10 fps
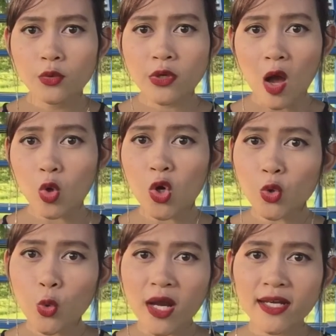เราก็
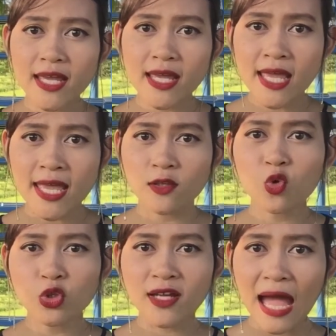ควรเห็น
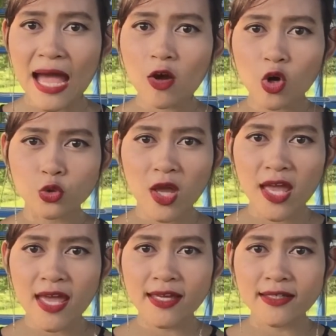คุณค่าของตัว
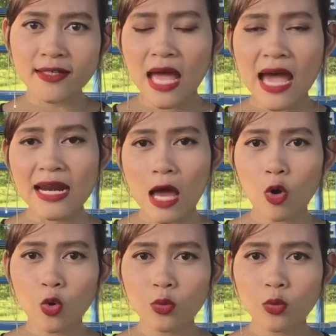เอง ถ้าเรา